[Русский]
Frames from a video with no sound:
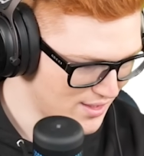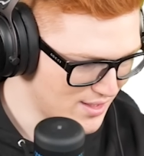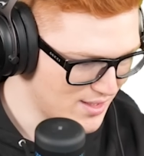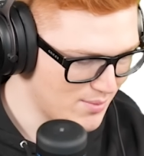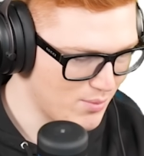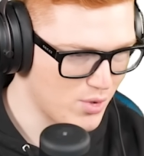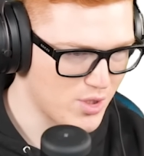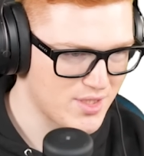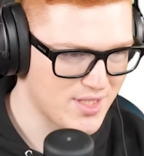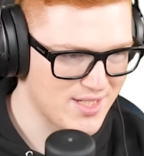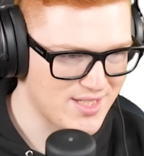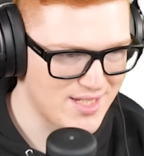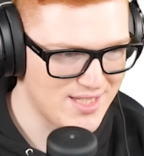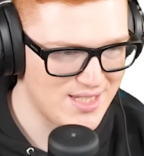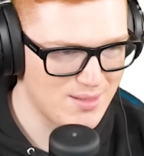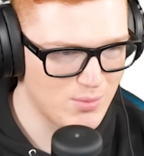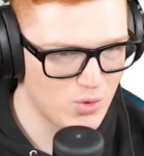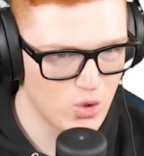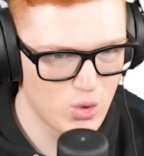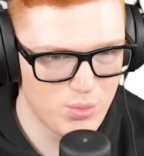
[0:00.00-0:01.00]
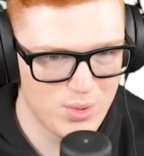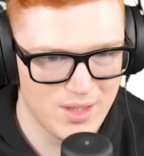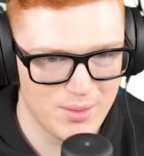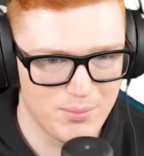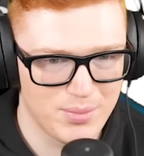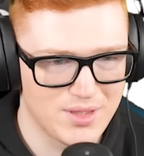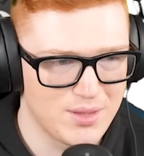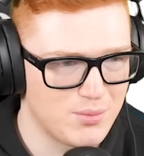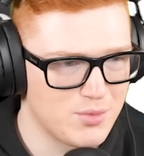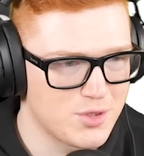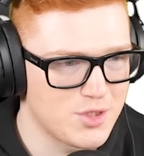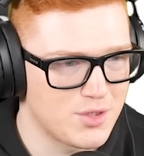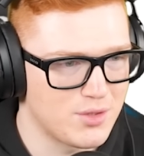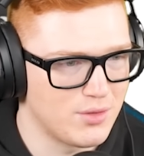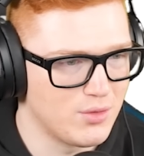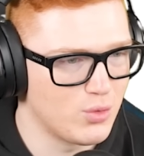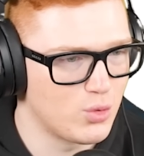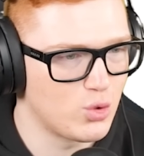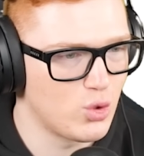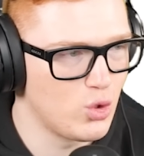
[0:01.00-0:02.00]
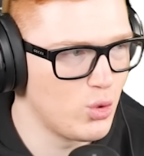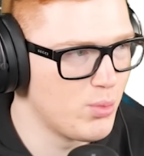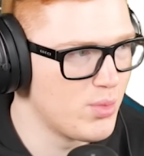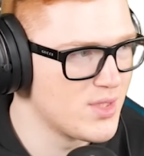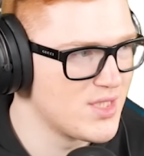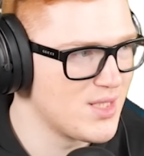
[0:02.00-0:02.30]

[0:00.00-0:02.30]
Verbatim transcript: можно сказать, одним дублем, потому что, ну, кто любит